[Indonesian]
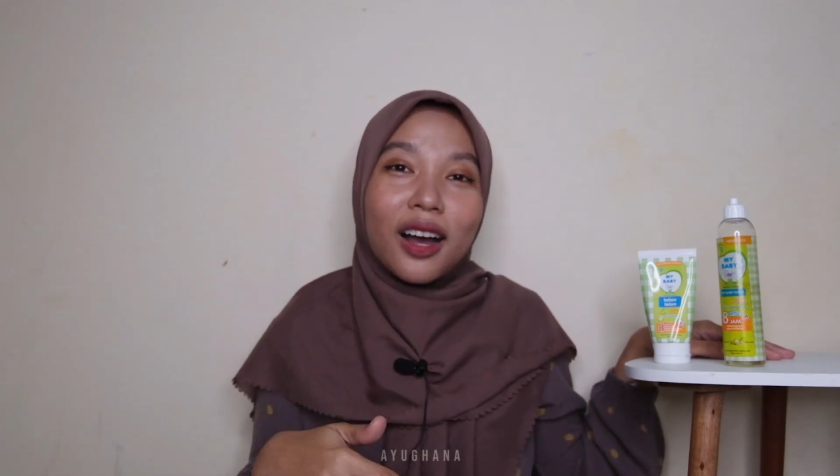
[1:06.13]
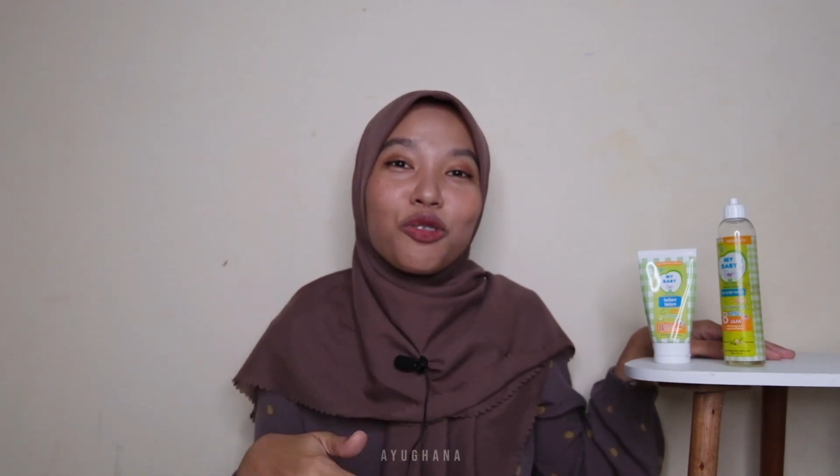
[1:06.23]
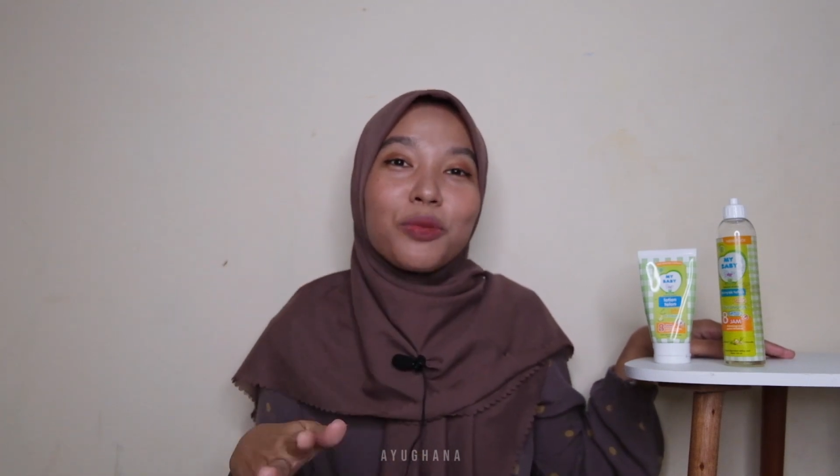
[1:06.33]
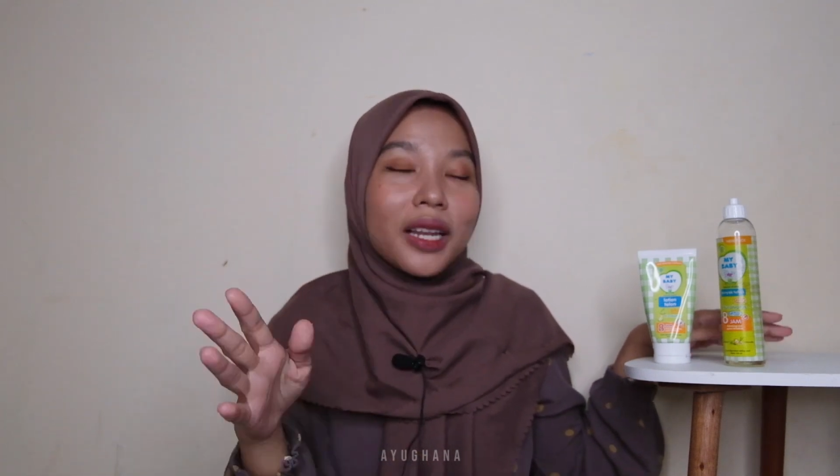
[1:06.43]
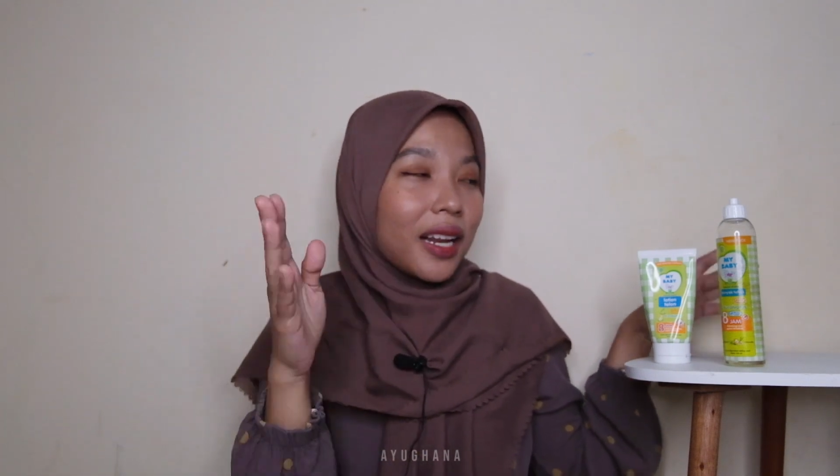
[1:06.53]

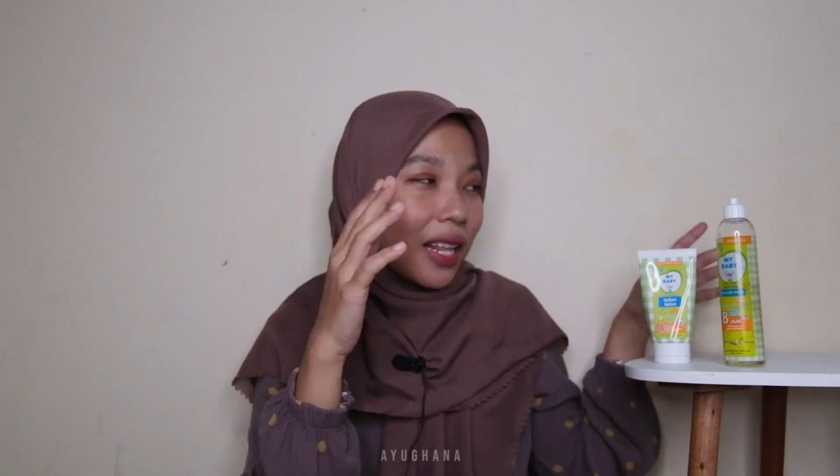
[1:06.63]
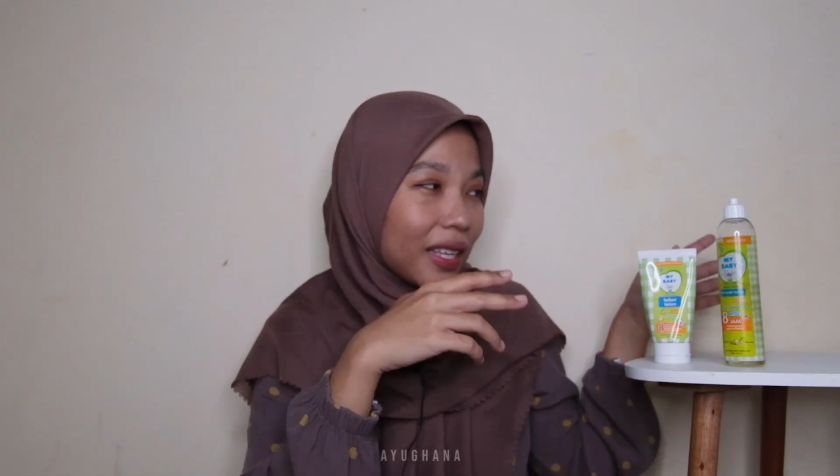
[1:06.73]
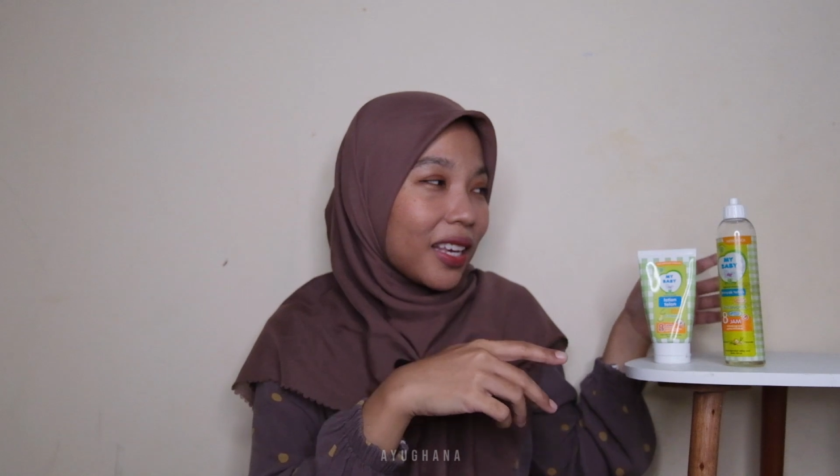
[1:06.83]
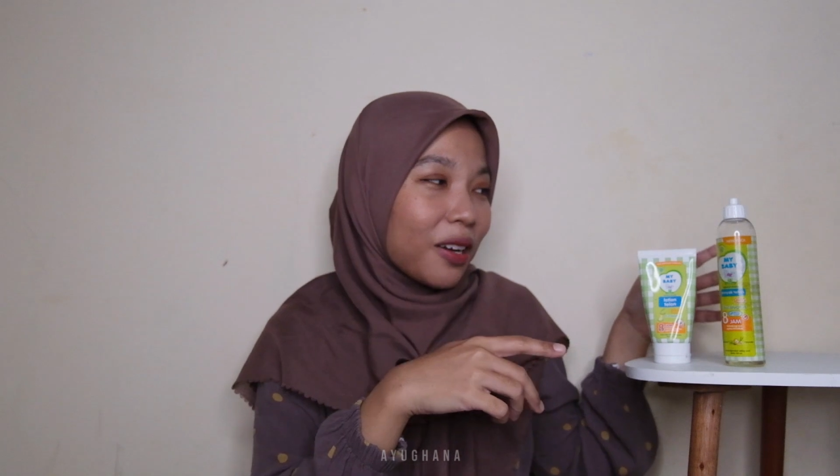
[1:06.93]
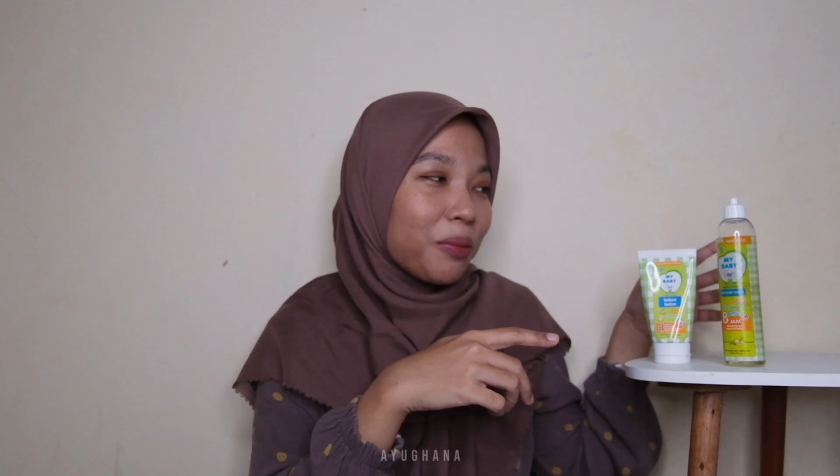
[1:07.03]
aku balik
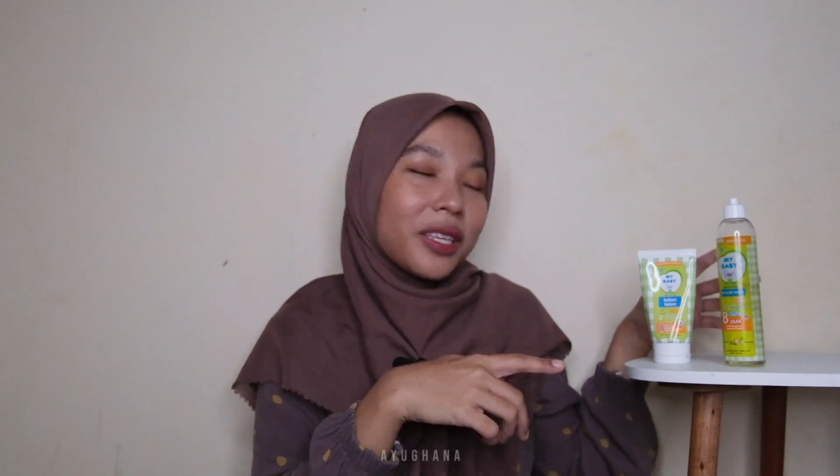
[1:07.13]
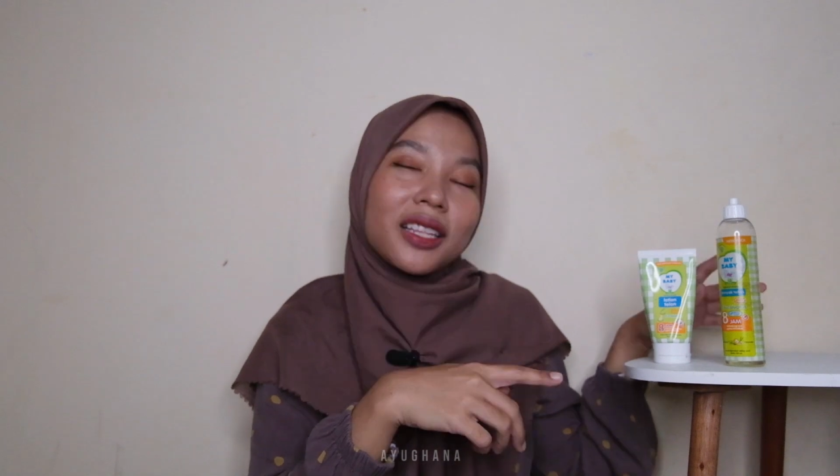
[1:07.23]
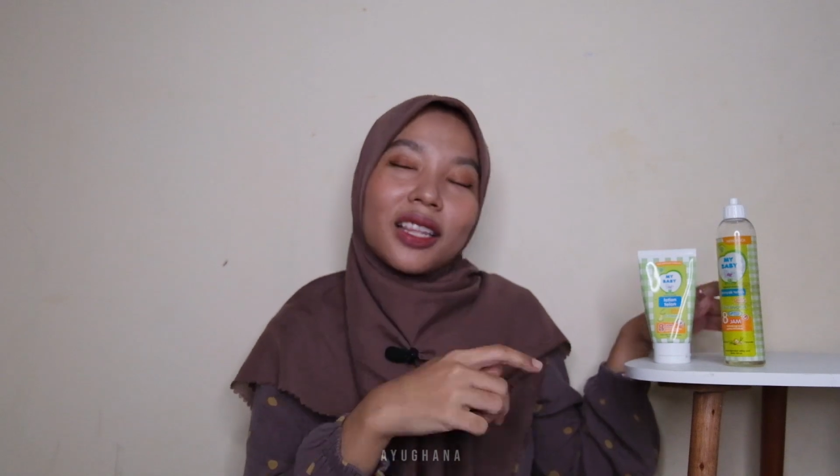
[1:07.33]
lagi ke minyak